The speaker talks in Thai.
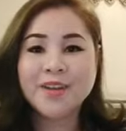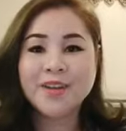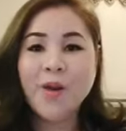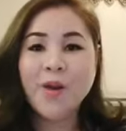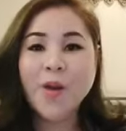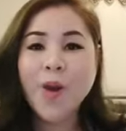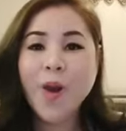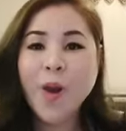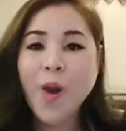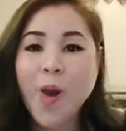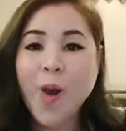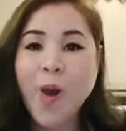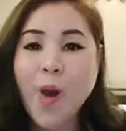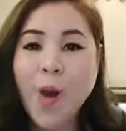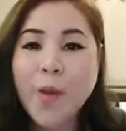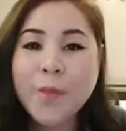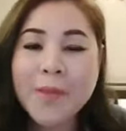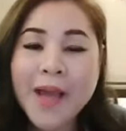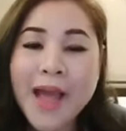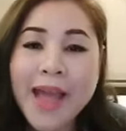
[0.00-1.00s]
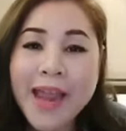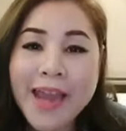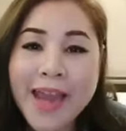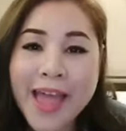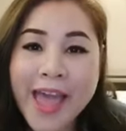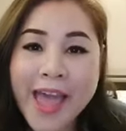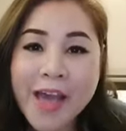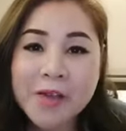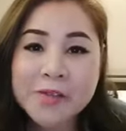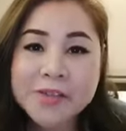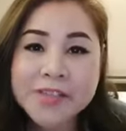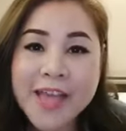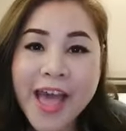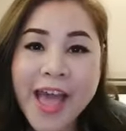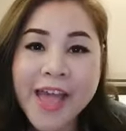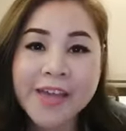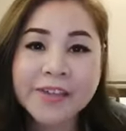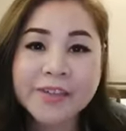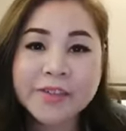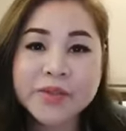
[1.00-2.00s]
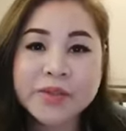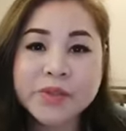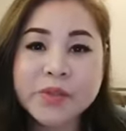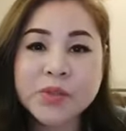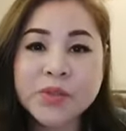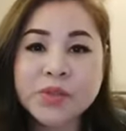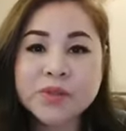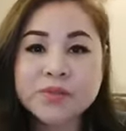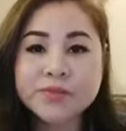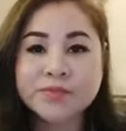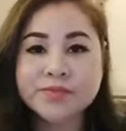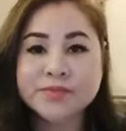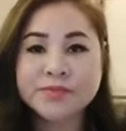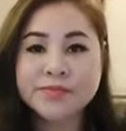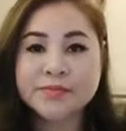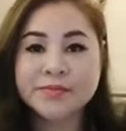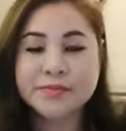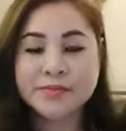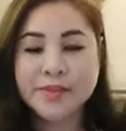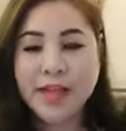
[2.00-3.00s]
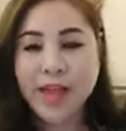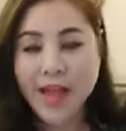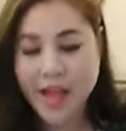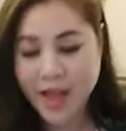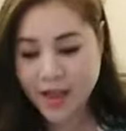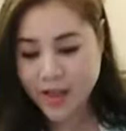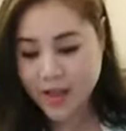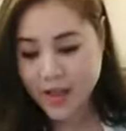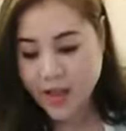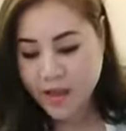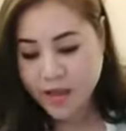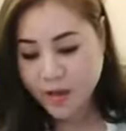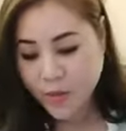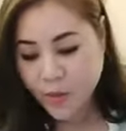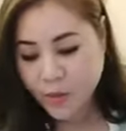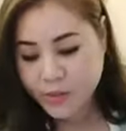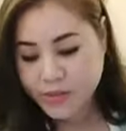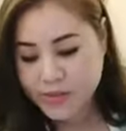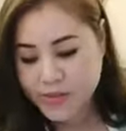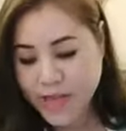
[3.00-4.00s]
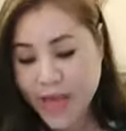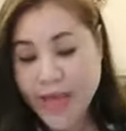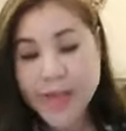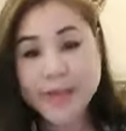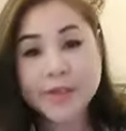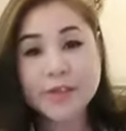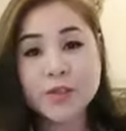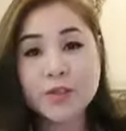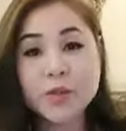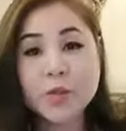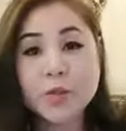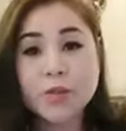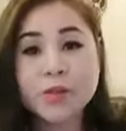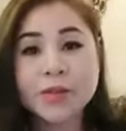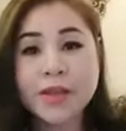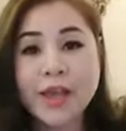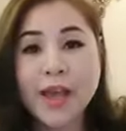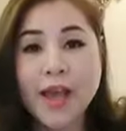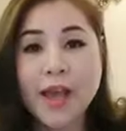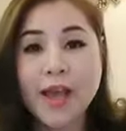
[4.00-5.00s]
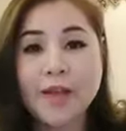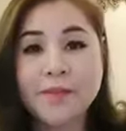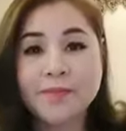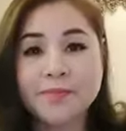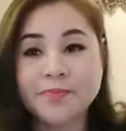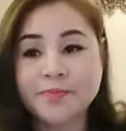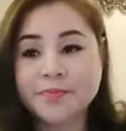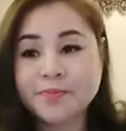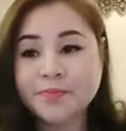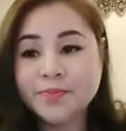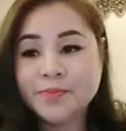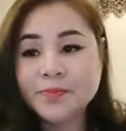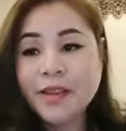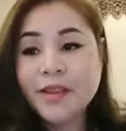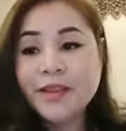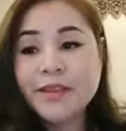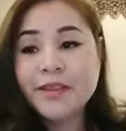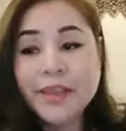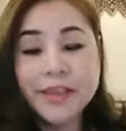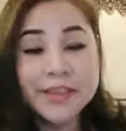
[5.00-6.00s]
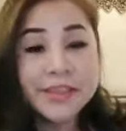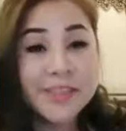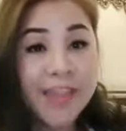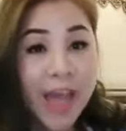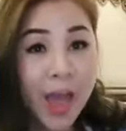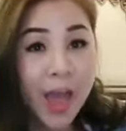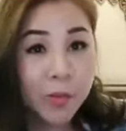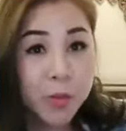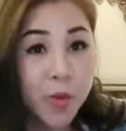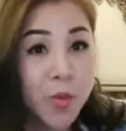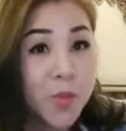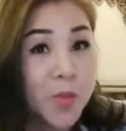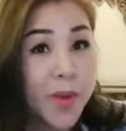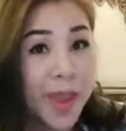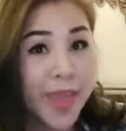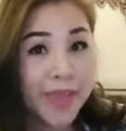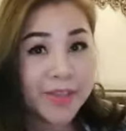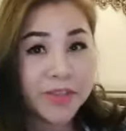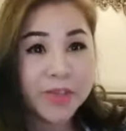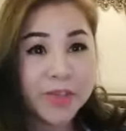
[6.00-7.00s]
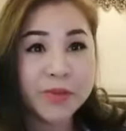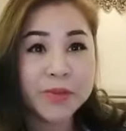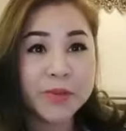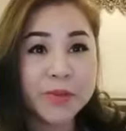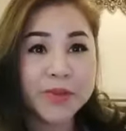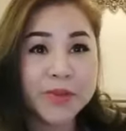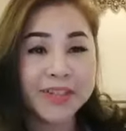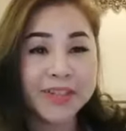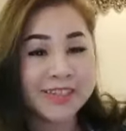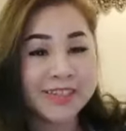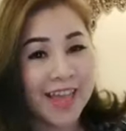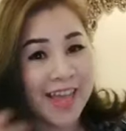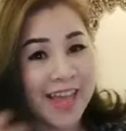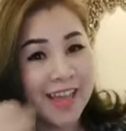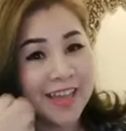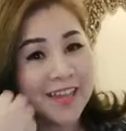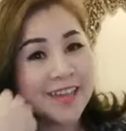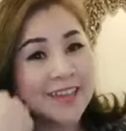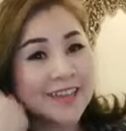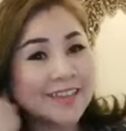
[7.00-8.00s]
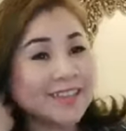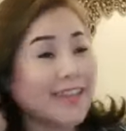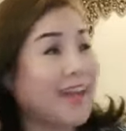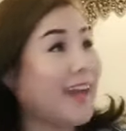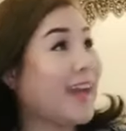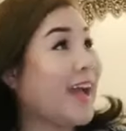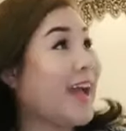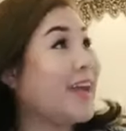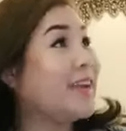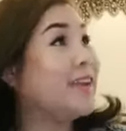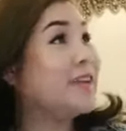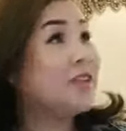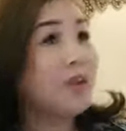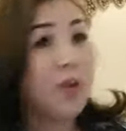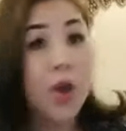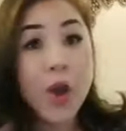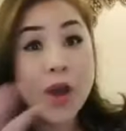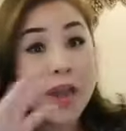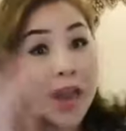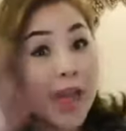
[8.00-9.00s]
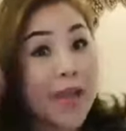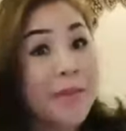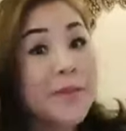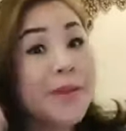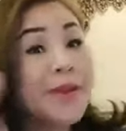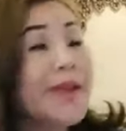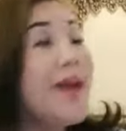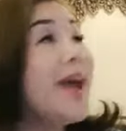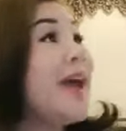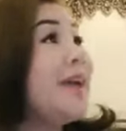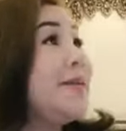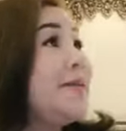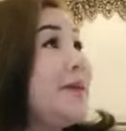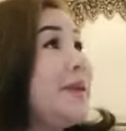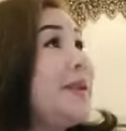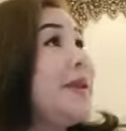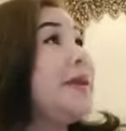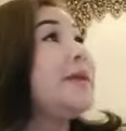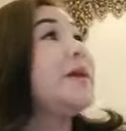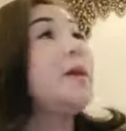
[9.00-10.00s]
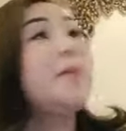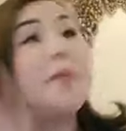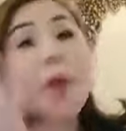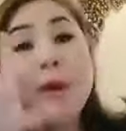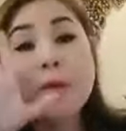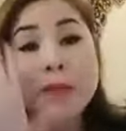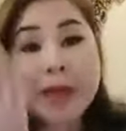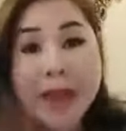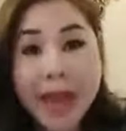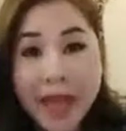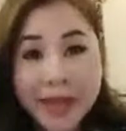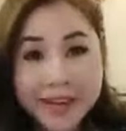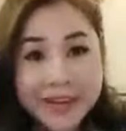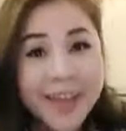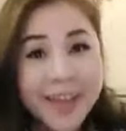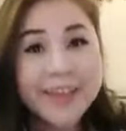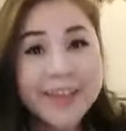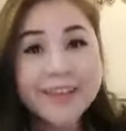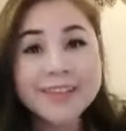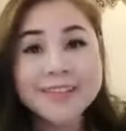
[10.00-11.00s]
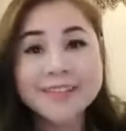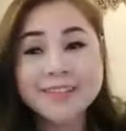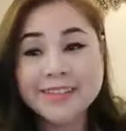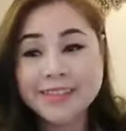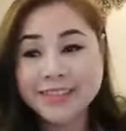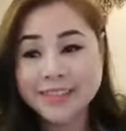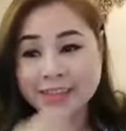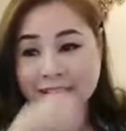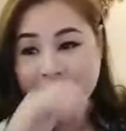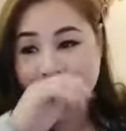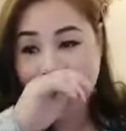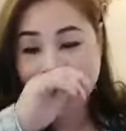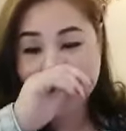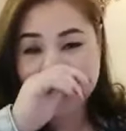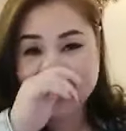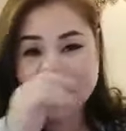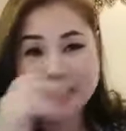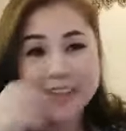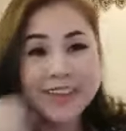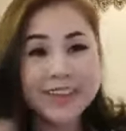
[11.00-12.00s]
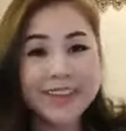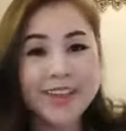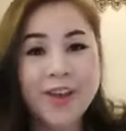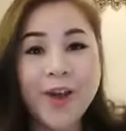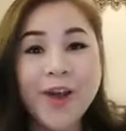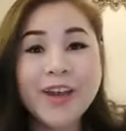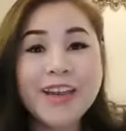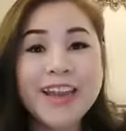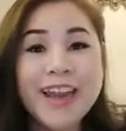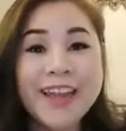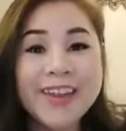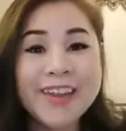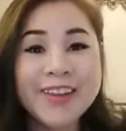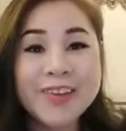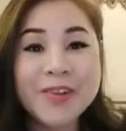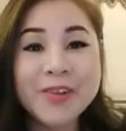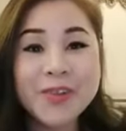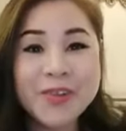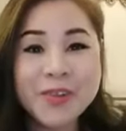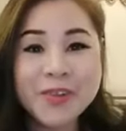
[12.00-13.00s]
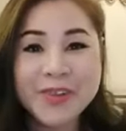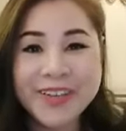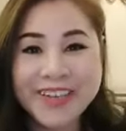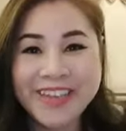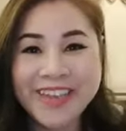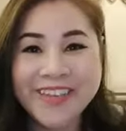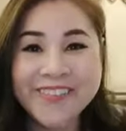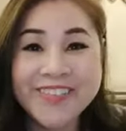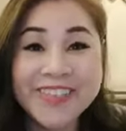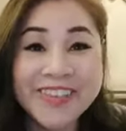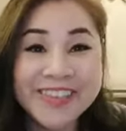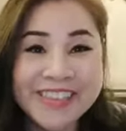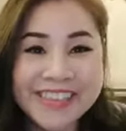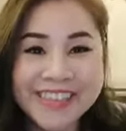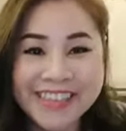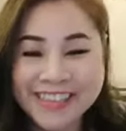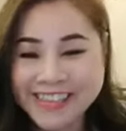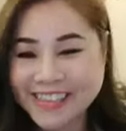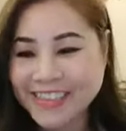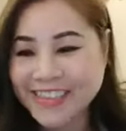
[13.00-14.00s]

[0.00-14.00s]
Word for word: โอ้โห มาแล้วสายรุ้งนะคะโพสสายรุ้งนะคะหญิงสาวผู้ break through นะจ๊ะ จากการแต่ก่อนไลฟ์ไม่ได้ มาเรียนประกอบไลฟ์ได้เลยนะคะ ทอดอะไรนะน้องรุ้งฮิปโนซิส